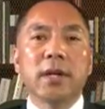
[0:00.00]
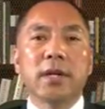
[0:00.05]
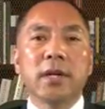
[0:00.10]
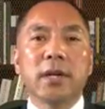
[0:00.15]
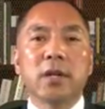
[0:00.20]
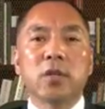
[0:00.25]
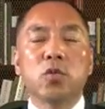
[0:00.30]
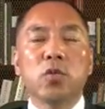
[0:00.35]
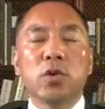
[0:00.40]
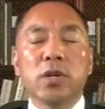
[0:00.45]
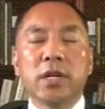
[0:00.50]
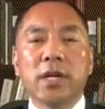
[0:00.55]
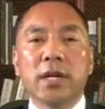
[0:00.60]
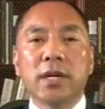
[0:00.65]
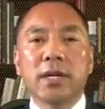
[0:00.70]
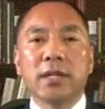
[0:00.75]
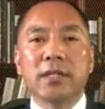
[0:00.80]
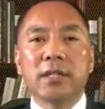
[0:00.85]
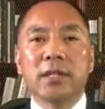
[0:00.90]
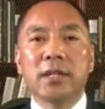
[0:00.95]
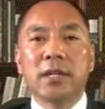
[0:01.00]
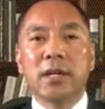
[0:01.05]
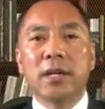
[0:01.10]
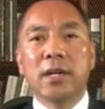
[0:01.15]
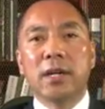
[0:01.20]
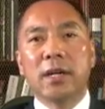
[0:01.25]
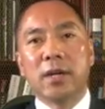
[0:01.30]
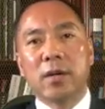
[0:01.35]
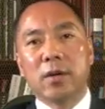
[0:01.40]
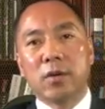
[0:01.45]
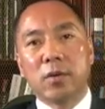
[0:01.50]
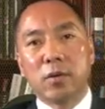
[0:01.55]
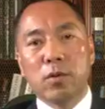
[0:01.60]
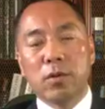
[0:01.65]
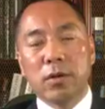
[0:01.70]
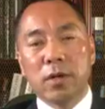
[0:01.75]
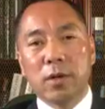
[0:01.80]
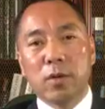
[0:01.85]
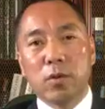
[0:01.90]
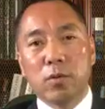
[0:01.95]
呃，多个这个
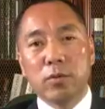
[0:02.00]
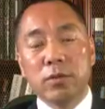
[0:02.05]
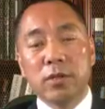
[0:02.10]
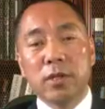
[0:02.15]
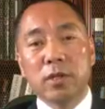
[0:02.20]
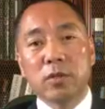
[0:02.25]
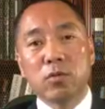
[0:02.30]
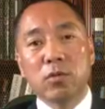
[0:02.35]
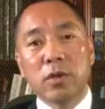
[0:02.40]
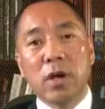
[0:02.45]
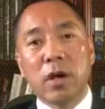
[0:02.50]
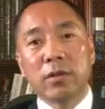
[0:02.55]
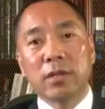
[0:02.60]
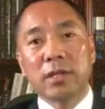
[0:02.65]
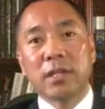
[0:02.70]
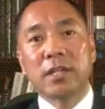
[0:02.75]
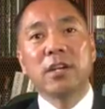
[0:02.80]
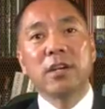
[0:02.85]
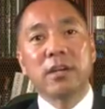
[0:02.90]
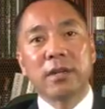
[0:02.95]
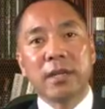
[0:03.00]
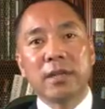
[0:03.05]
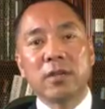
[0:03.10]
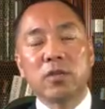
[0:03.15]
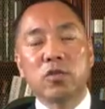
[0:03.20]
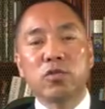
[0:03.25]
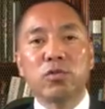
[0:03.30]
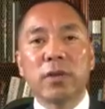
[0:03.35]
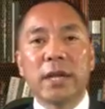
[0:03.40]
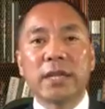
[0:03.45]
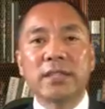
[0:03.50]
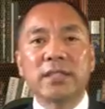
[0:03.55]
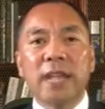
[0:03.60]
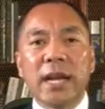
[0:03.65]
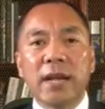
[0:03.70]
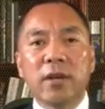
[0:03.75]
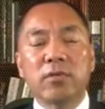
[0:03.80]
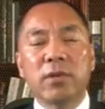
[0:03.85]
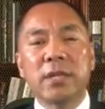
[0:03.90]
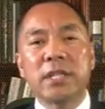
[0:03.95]
红呃红色通道的个人出来
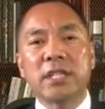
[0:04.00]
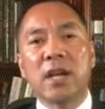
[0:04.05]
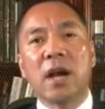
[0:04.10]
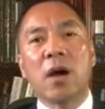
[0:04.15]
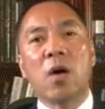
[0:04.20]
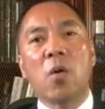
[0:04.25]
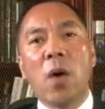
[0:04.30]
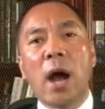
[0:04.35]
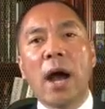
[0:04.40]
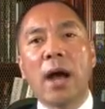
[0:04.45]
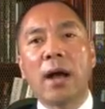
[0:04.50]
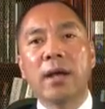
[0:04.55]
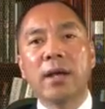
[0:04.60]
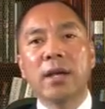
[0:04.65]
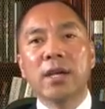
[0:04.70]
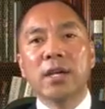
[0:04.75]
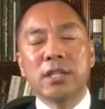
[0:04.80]
站出来讲话，